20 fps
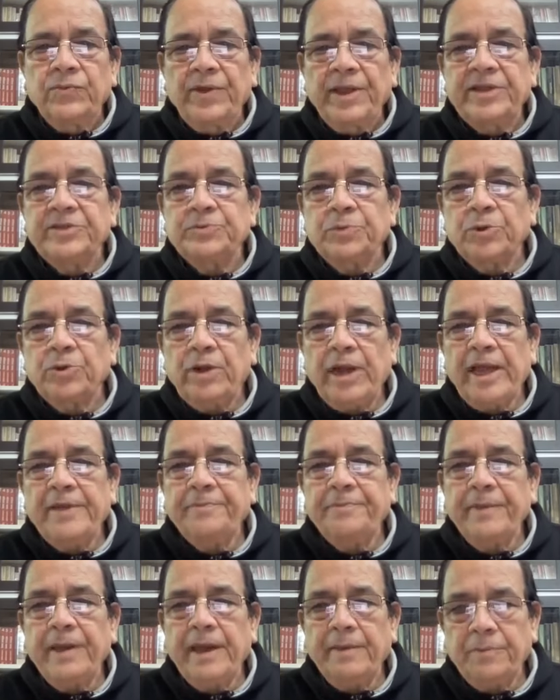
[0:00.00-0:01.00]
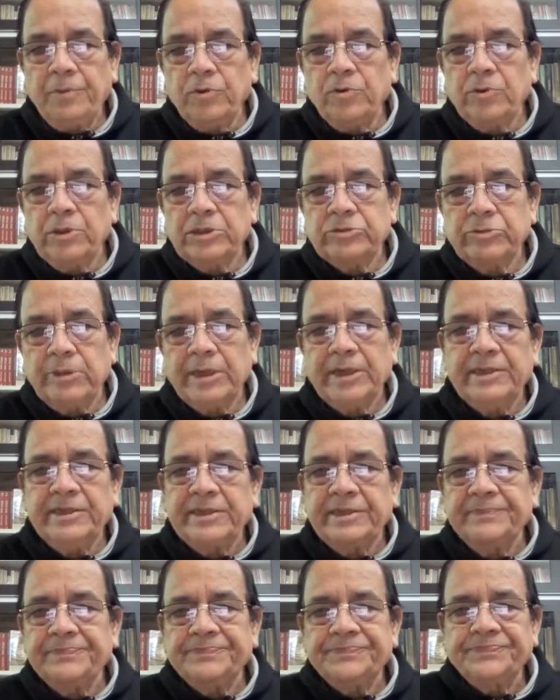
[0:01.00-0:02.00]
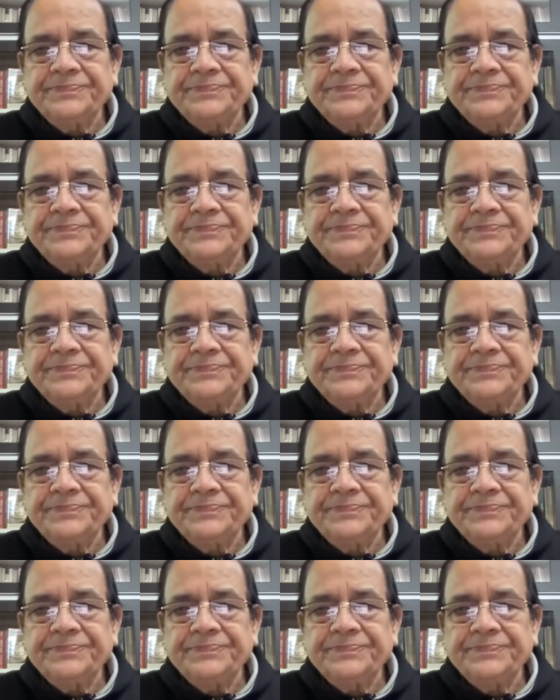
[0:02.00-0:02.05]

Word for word: फेसबुक लाइव में आप लोगों का स्वागत है